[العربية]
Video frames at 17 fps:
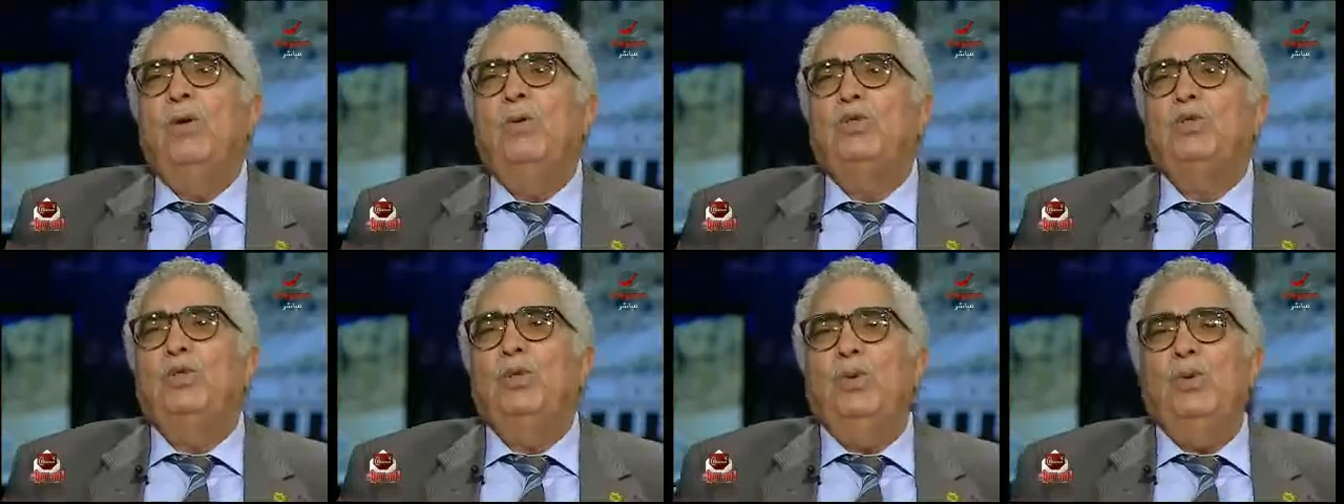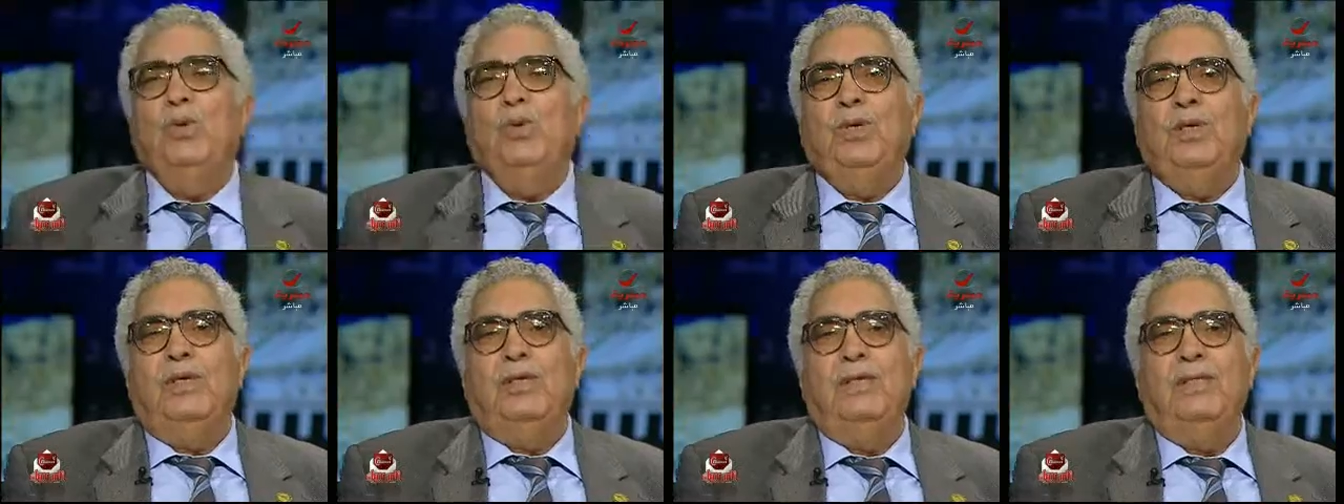
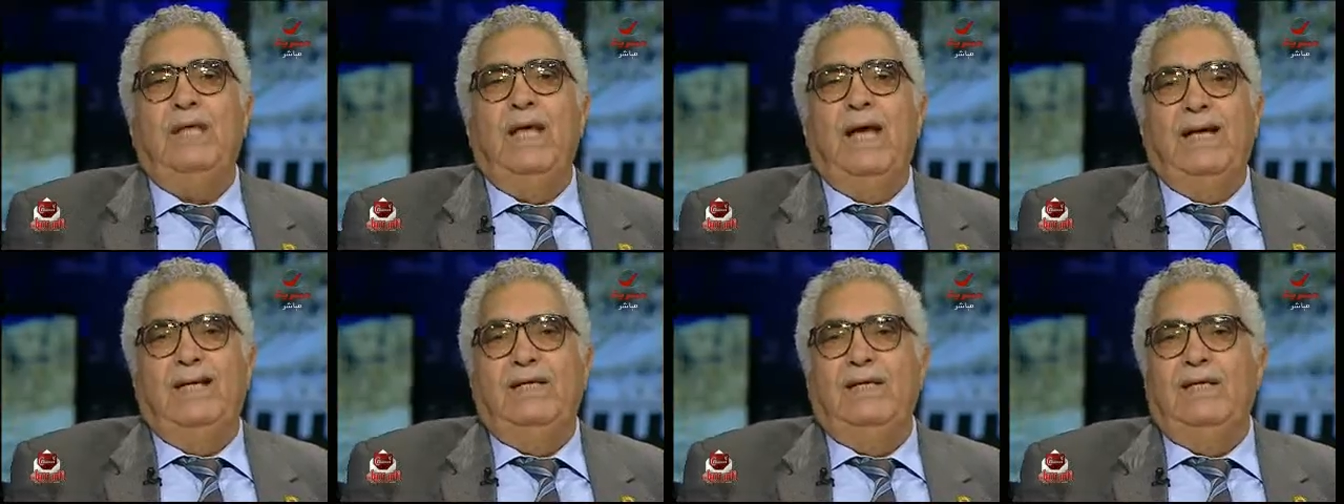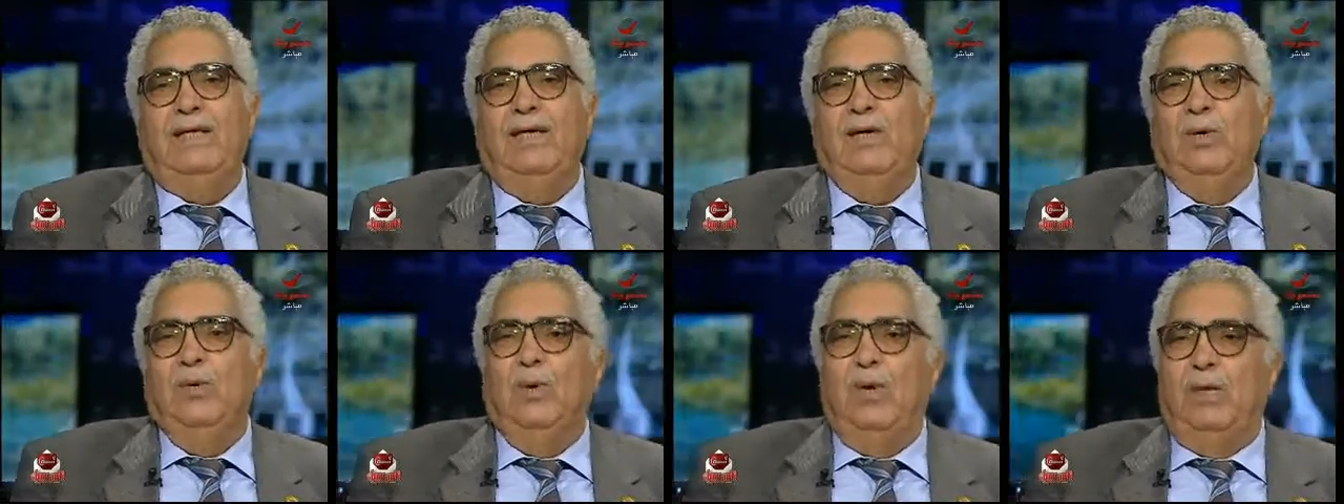الشعور يعني
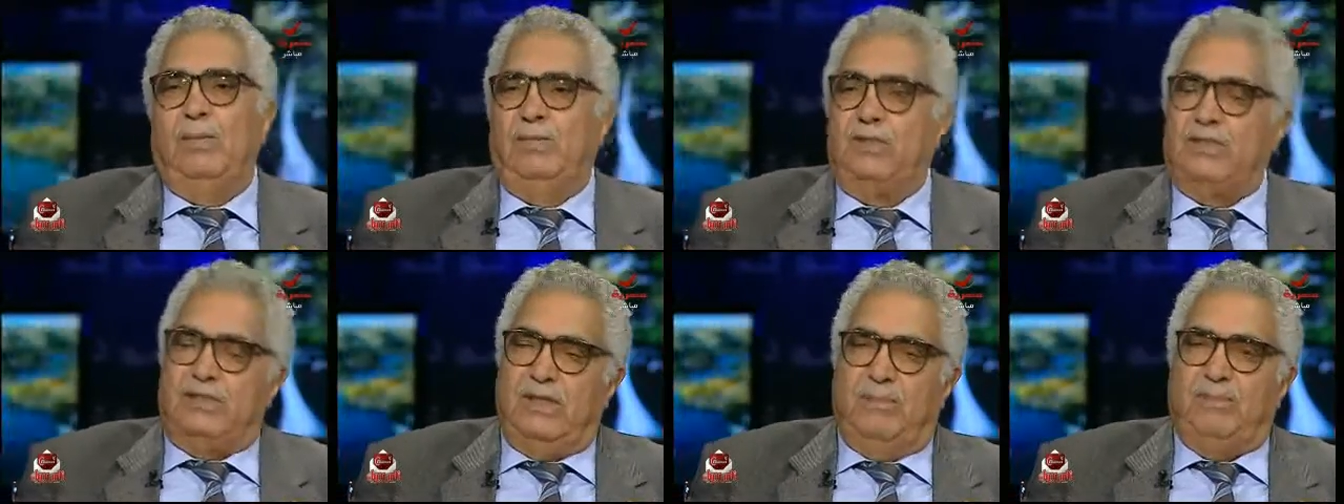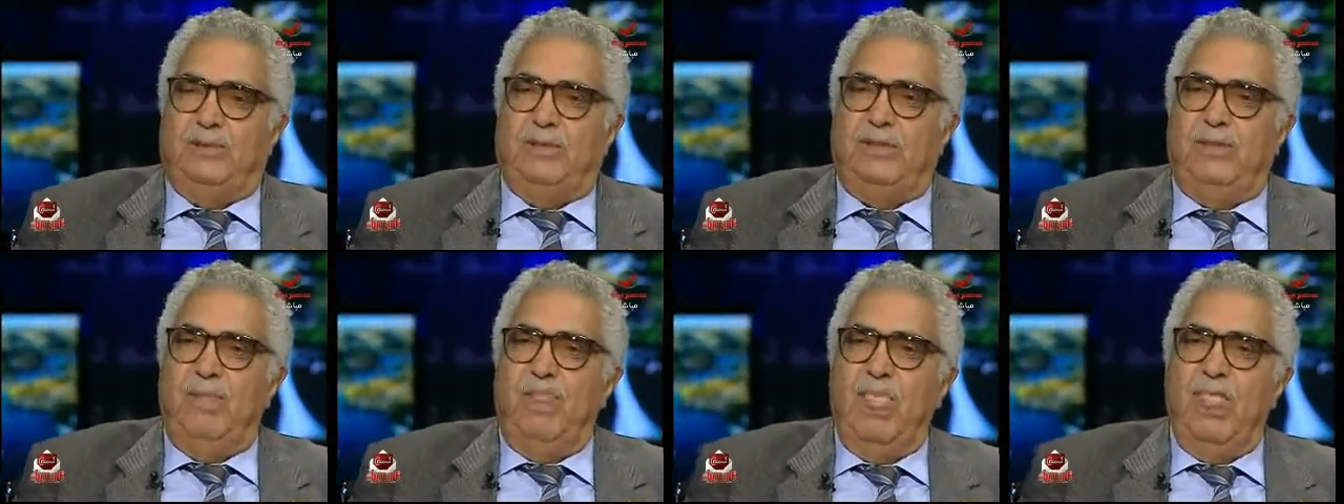هو
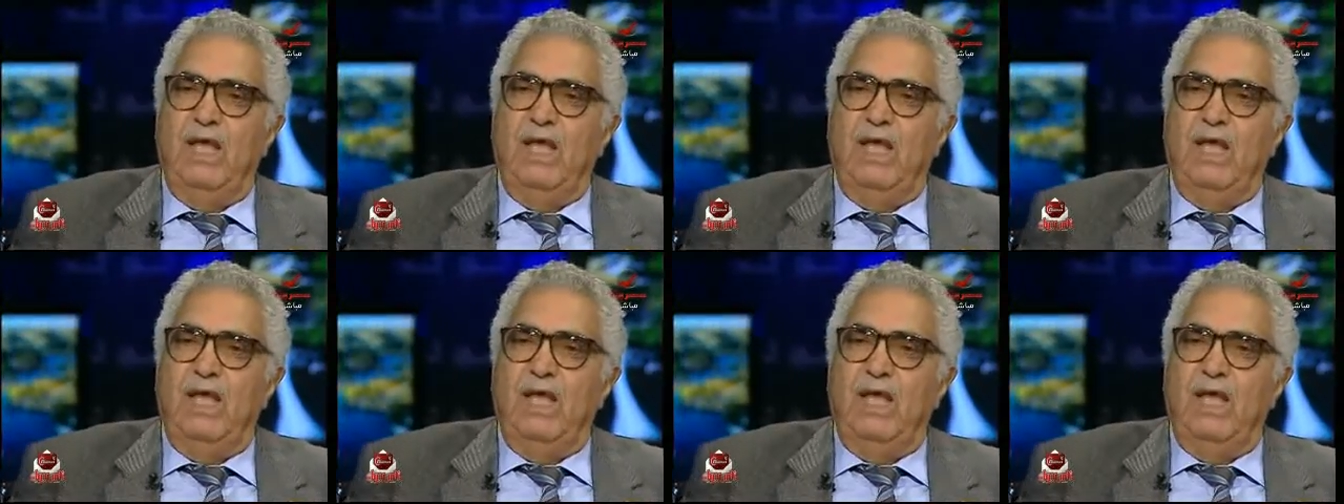بالظبط